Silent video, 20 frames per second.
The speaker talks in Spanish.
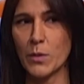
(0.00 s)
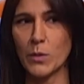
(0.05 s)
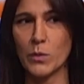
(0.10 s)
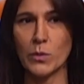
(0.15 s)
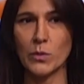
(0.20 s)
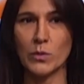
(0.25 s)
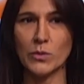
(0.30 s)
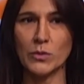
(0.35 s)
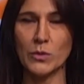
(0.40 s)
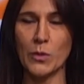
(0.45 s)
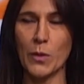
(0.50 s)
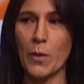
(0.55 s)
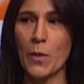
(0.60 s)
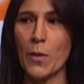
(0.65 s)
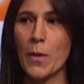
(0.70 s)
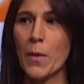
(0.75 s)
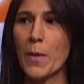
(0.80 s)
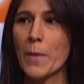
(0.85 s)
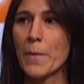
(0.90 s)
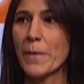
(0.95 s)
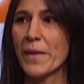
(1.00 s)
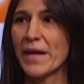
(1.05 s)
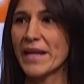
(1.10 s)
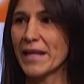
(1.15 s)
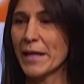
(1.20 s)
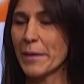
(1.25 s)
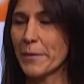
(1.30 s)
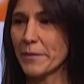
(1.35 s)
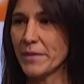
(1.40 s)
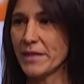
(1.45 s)
Un gusto
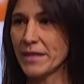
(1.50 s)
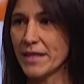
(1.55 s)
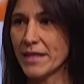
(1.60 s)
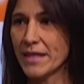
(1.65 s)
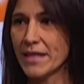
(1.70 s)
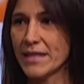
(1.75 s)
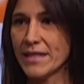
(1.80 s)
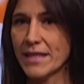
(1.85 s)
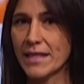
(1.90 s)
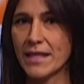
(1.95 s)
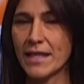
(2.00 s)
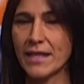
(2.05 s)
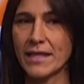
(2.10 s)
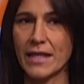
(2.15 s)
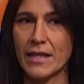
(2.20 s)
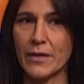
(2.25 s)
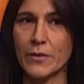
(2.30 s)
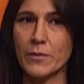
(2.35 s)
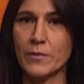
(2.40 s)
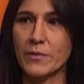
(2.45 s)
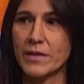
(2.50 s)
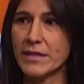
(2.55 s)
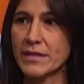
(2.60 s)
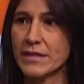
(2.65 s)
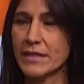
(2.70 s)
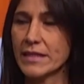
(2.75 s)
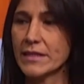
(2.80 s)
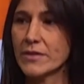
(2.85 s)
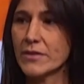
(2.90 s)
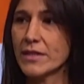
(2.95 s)
para mí es estar acá
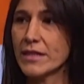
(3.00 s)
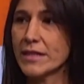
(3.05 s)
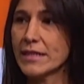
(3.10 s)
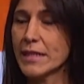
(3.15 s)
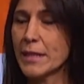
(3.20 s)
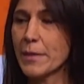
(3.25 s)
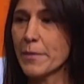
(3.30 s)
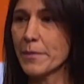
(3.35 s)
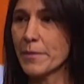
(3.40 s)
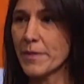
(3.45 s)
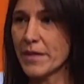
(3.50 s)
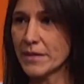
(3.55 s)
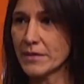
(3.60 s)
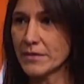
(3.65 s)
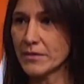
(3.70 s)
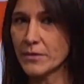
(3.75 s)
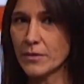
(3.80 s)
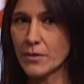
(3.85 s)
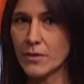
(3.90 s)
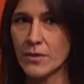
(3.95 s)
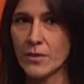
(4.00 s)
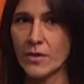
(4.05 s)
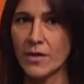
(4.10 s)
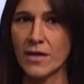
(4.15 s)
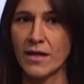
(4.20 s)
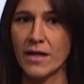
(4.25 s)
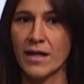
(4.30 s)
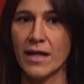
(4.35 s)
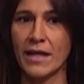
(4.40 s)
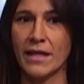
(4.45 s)
compartiendo este espacio
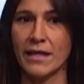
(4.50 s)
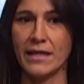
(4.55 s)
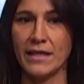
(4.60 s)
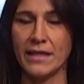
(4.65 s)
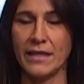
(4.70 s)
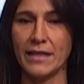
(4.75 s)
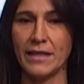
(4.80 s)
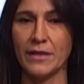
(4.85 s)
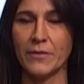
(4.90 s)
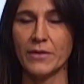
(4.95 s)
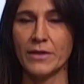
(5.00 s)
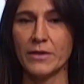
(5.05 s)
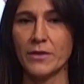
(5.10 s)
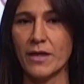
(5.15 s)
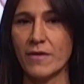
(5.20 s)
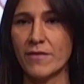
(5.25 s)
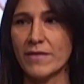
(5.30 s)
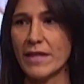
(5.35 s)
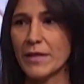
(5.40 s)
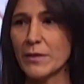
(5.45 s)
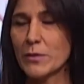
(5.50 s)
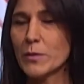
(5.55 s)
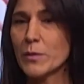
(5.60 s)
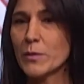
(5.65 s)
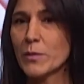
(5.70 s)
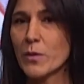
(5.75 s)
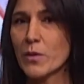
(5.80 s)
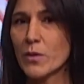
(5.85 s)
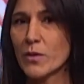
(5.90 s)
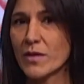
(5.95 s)
y bueno, hablando
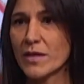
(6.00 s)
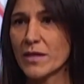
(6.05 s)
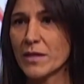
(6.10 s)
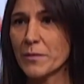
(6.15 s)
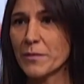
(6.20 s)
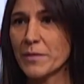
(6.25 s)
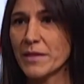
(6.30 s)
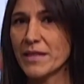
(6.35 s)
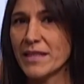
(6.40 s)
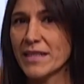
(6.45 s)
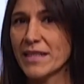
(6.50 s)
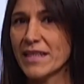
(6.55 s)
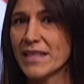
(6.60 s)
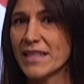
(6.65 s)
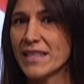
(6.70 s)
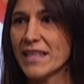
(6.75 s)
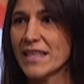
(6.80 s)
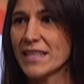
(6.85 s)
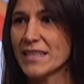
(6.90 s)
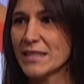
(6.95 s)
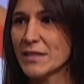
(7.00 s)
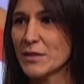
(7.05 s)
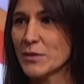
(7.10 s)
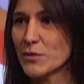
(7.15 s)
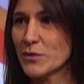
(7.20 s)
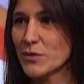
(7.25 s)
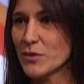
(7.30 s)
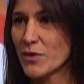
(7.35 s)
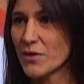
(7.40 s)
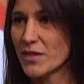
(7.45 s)
un poco de mi querida
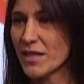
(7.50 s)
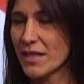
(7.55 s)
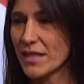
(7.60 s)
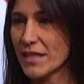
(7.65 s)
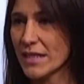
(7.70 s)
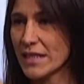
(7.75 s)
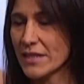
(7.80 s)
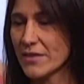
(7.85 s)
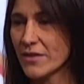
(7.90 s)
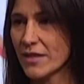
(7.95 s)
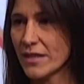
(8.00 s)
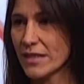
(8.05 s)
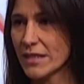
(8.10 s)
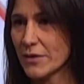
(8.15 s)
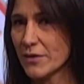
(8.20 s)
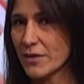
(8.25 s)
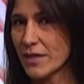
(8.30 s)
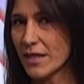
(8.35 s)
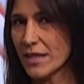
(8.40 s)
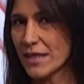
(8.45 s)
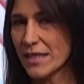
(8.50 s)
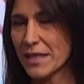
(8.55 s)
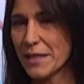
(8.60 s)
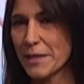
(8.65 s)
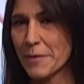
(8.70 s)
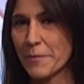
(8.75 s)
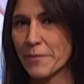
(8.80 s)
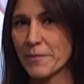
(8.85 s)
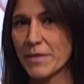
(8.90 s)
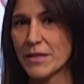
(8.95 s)
institución, el Crédito Agrícola,
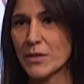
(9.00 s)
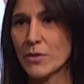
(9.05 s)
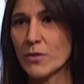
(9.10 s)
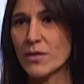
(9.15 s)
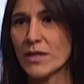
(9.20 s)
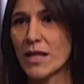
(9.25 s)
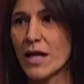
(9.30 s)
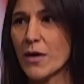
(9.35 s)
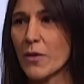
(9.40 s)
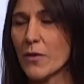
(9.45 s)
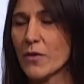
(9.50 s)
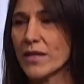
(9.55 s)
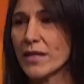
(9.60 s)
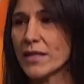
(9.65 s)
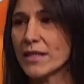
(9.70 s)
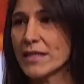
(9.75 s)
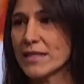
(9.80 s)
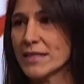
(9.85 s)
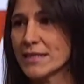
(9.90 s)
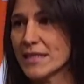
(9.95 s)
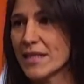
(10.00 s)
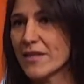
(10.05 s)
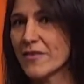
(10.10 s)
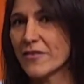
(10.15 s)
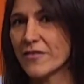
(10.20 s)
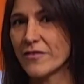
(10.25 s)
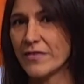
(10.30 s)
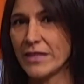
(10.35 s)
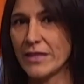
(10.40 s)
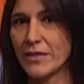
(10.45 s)
que me toca hoy el
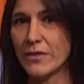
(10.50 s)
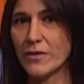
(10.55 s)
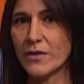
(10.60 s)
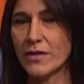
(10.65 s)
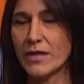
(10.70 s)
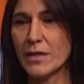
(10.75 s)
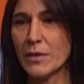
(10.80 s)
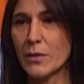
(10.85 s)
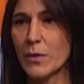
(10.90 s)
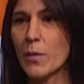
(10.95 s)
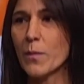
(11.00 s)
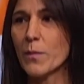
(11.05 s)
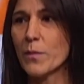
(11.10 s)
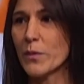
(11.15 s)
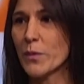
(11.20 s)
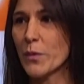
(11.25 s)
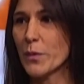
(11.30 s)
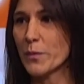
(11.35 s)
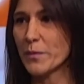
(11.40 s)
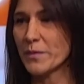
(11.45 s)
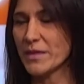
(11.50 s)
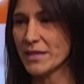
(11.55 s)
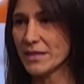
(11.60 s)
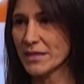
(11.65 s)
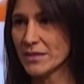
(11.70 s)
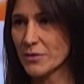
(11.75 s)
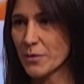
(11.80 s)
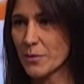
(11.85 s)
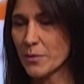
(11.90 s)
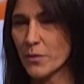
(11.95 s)
desafío y el
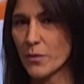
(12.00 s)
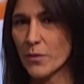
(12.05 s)
compromiso un